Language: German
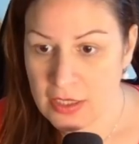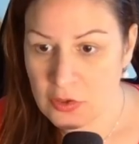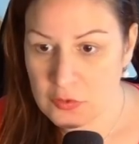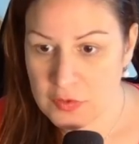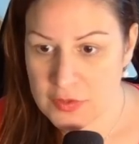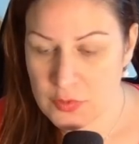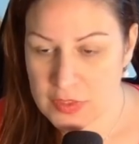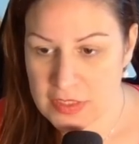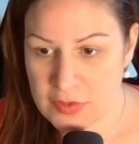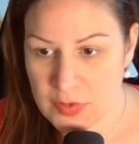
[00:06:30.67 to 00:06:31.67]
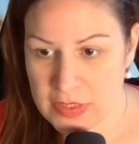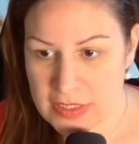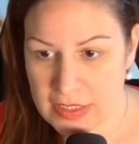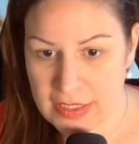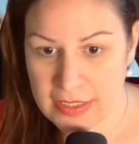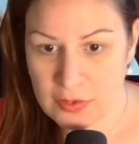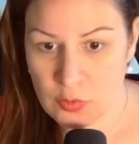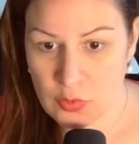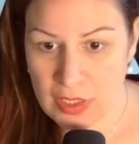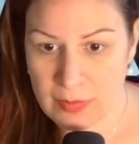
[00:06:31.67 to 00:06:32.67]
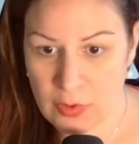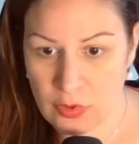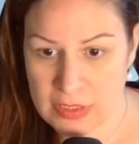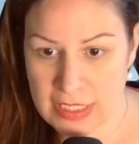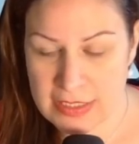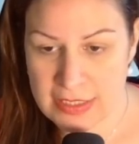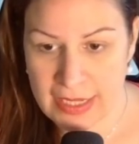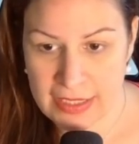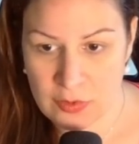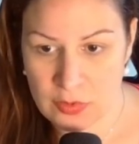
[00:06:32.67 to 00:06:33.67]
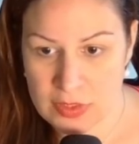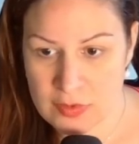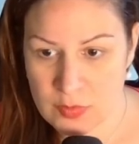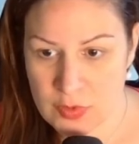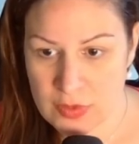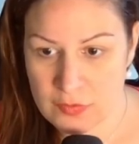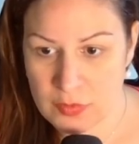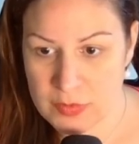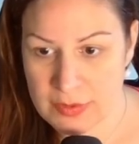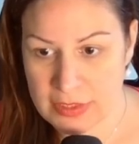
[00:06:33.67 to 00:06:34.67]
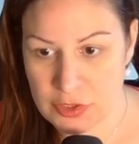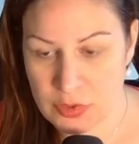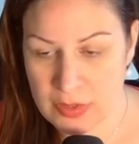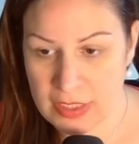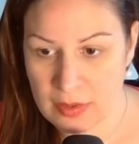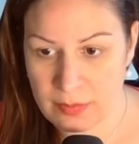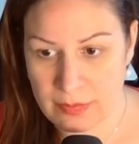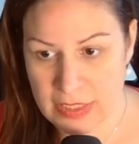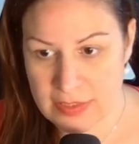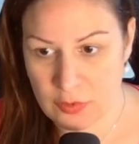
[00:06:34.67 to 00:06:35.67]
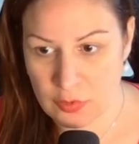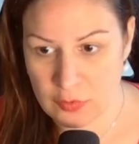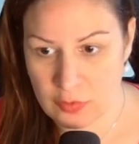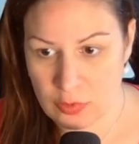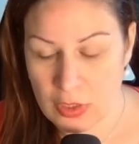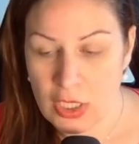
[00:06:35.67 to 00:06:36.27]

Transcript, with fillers: und versucht sich zu integrieren oder man hockt halt in der Ecke und ist umso sonst 25 Stunden nach Mexiko geflogen.